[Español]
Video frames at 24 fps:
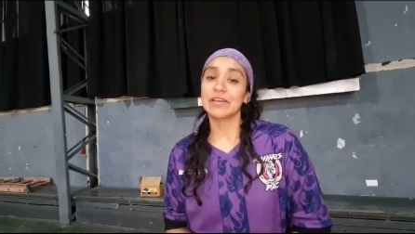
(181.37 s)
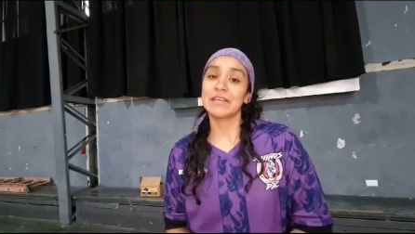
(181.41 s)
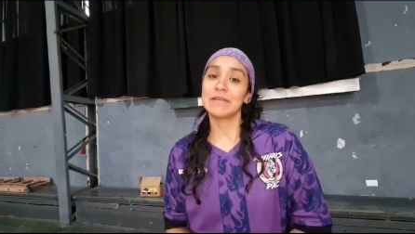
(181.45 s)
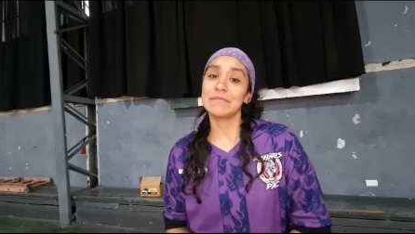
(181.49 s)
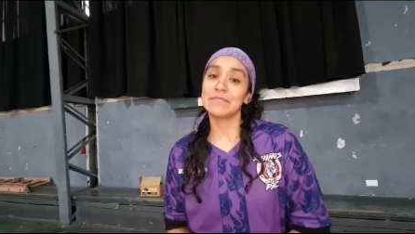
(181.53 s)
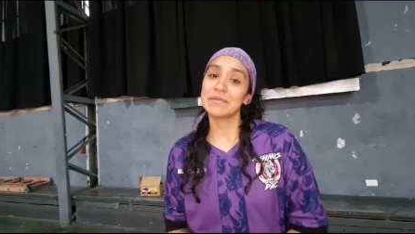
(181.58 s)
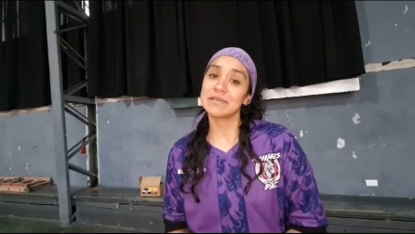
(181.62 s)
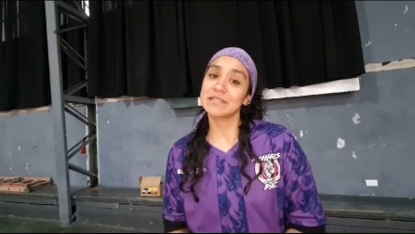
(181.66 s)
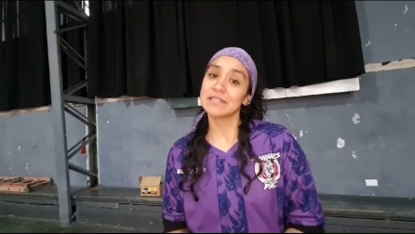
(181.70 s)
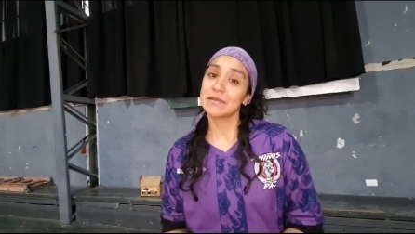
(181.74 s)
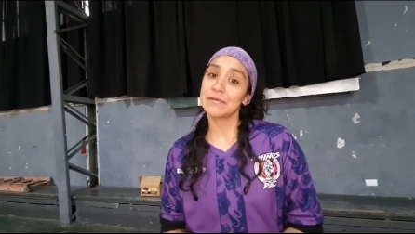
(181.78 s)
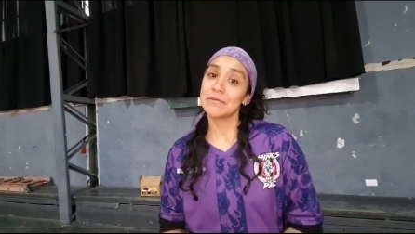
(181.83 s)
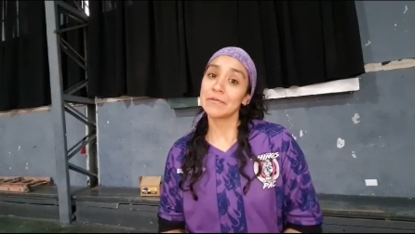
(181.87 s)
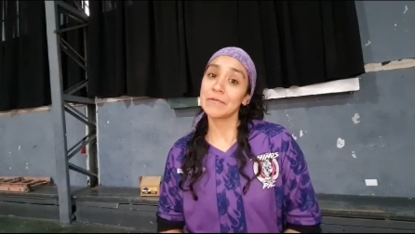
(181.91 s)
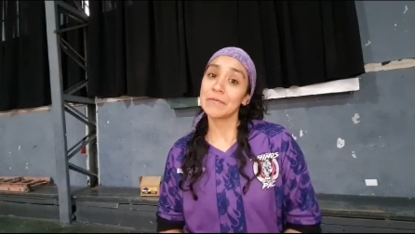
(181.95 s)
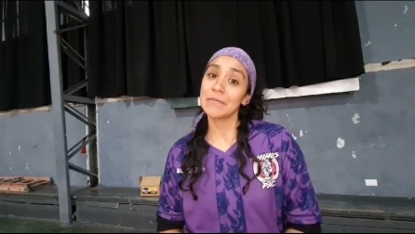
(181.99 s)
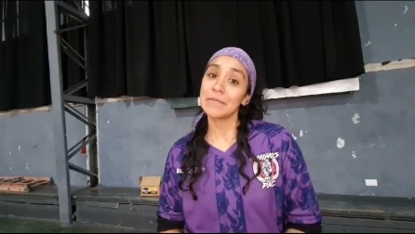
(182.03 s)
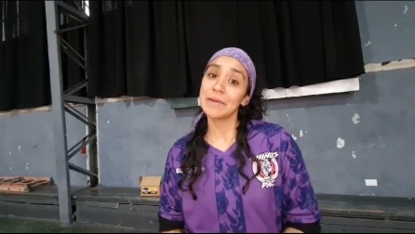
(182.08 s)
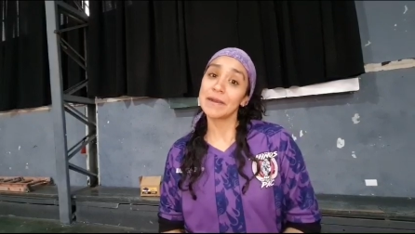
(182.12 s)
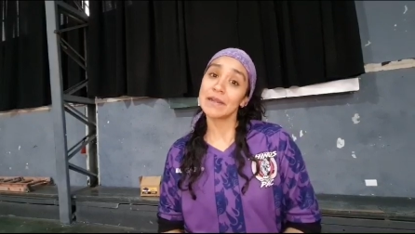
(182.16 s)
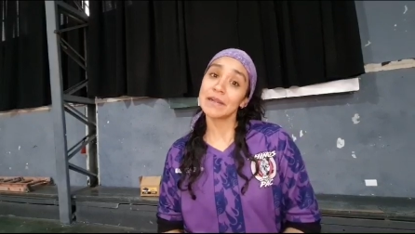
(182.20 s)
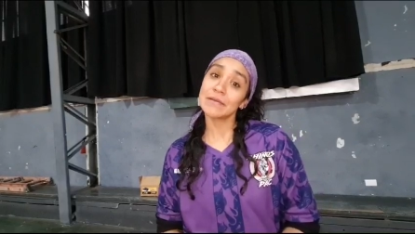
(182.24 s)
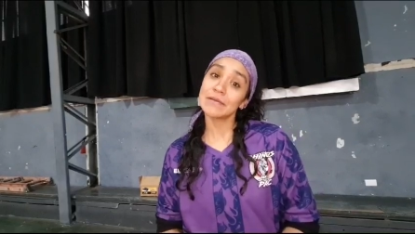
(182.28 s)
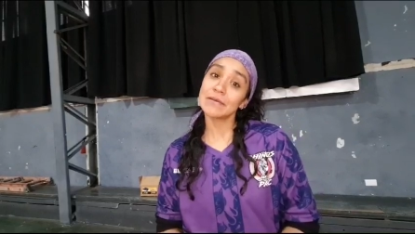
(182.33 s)
hay que empezar a
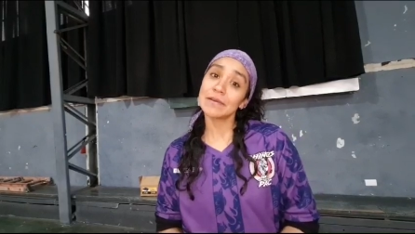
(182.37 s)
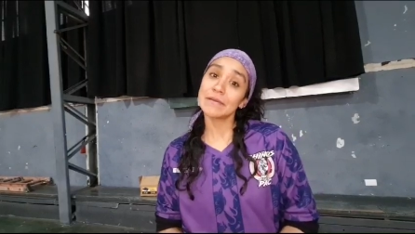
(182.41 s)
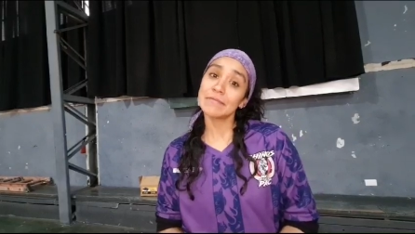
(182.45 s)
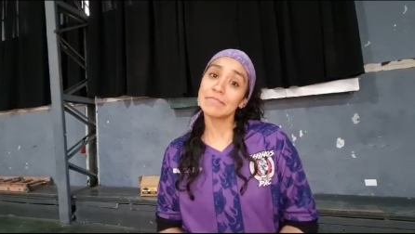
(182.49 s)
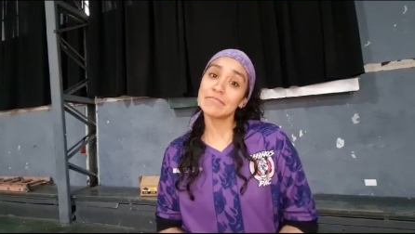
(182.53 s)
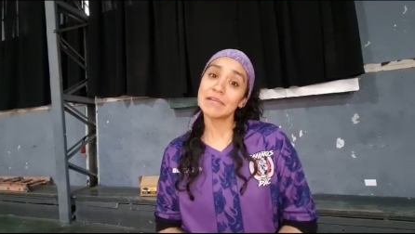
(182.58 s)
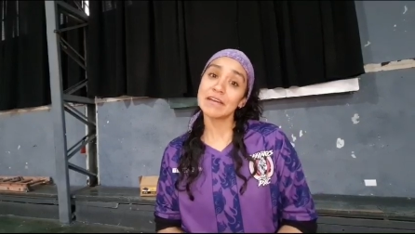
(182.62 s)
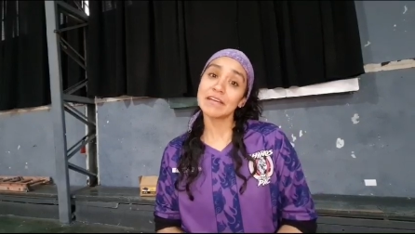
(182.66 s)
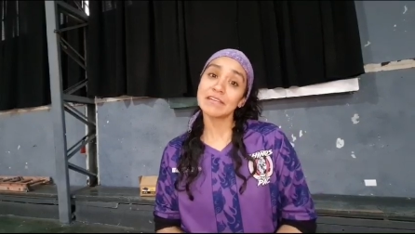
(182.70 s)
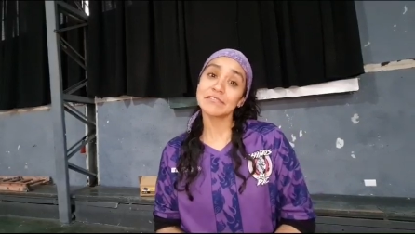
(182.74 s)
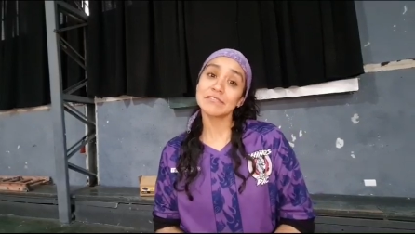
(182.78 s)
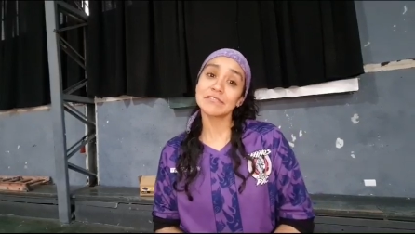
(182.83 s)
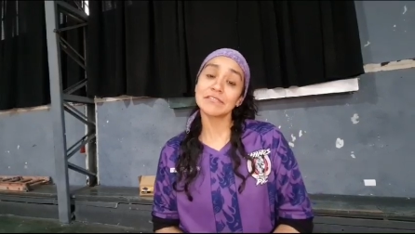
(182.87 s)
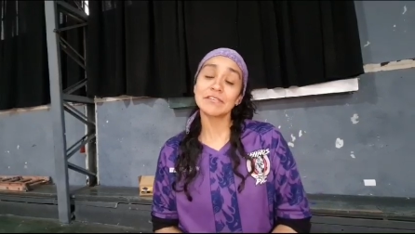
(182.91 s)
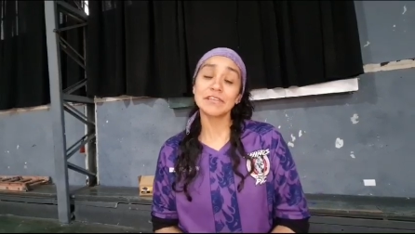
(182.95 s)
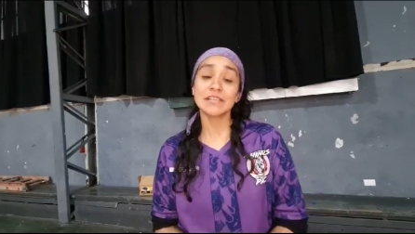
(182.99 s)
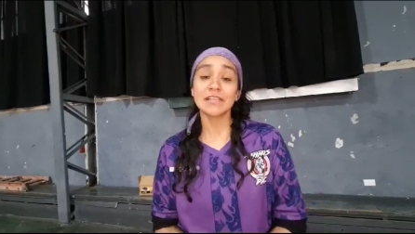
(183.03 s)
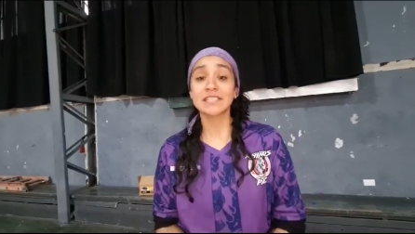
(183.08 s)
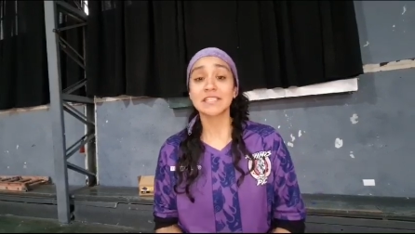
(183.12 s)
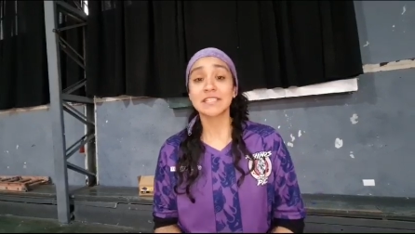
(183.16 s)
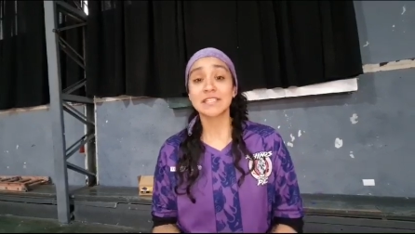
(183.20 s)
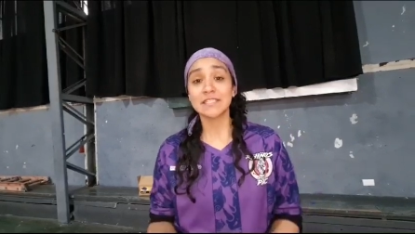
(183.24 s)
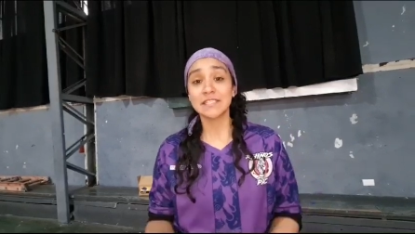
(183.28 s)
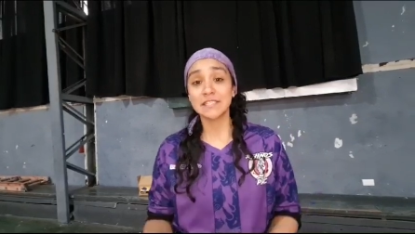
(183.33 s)
ocupar los espacios y
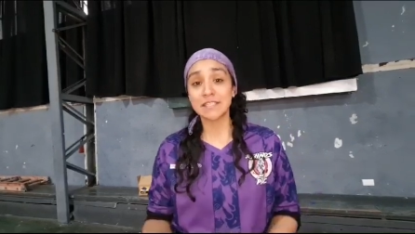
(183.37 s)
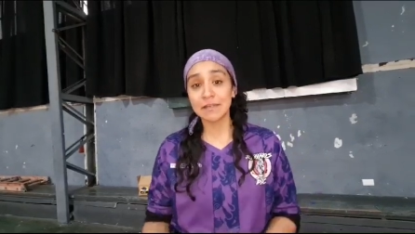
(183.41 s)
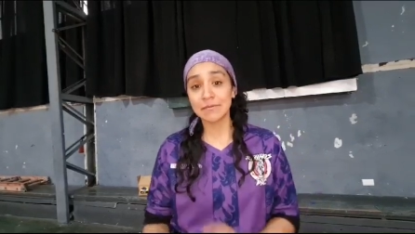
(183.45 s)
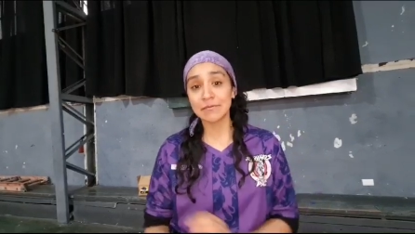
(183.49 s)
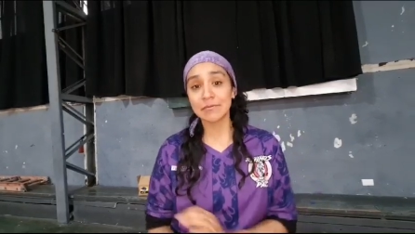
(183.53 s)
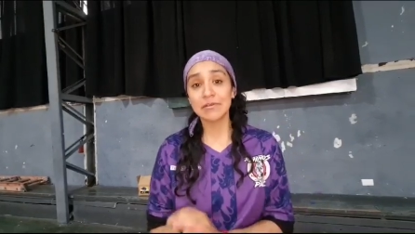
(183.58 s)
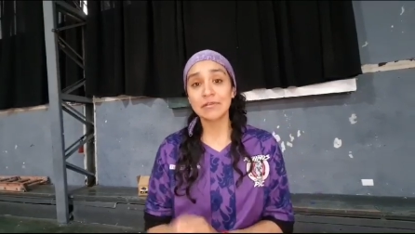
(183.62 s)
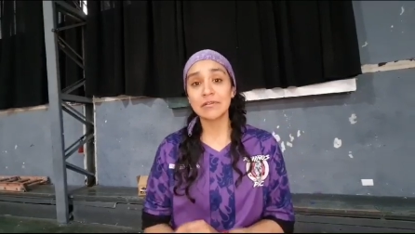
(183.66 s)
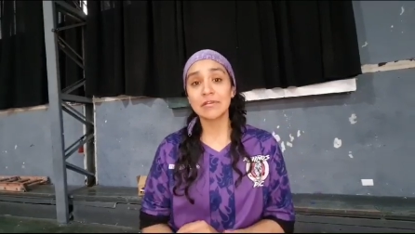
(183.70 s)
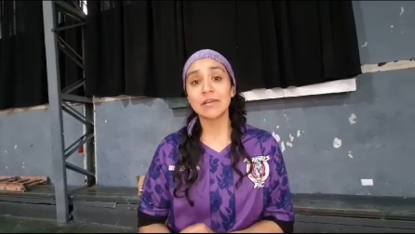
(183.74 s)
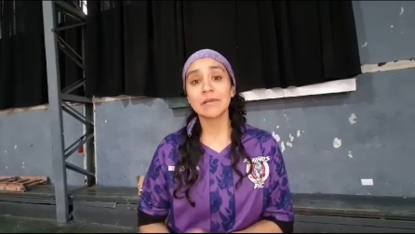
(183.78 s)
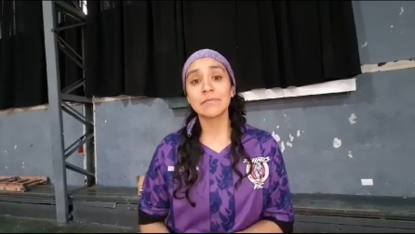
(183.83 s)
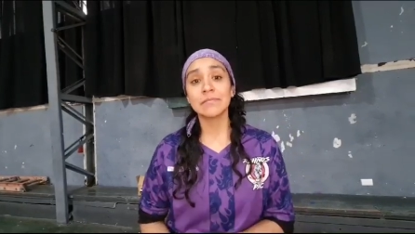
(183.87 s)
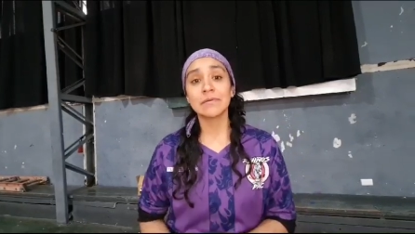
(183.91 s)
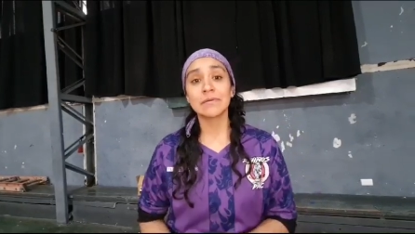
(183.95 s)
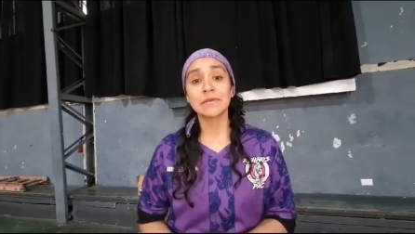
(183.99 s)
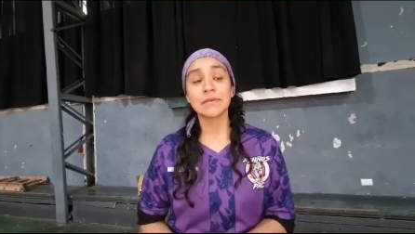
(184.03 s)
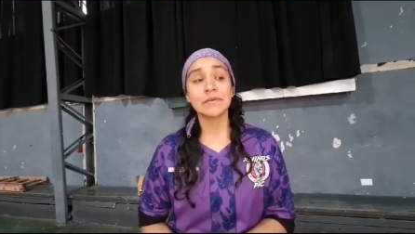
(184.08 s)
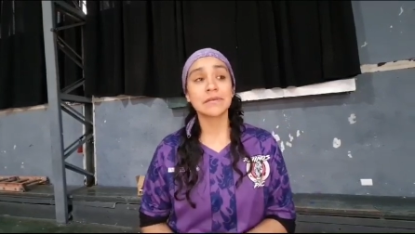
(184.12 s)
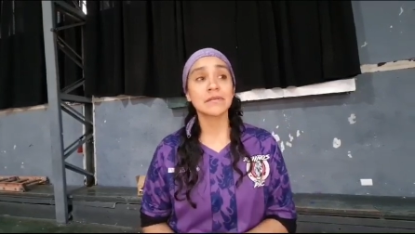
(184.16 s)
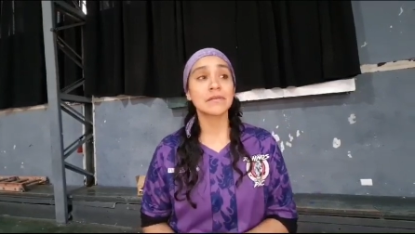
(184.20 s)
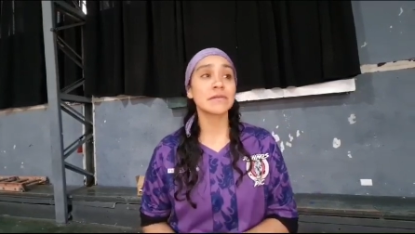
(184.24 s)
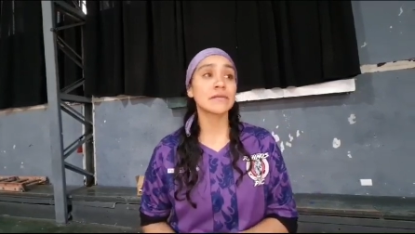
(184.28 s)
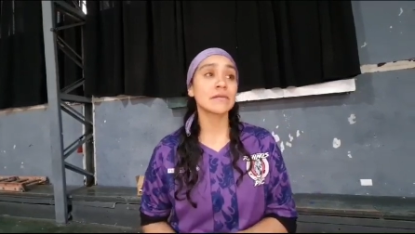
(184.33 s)
necesitamos los
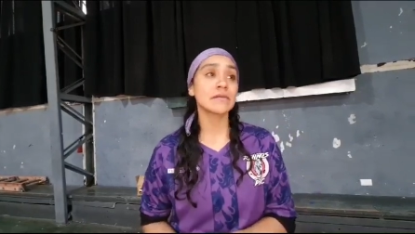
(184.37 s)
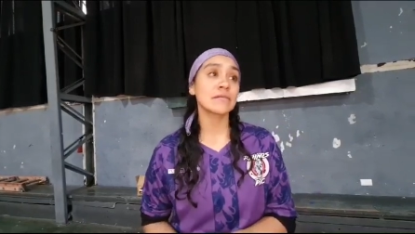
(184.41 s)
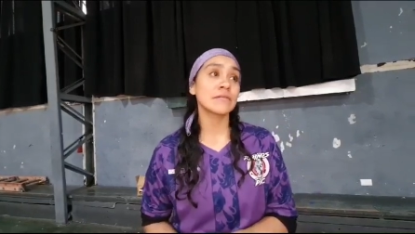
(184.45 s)
apoyos,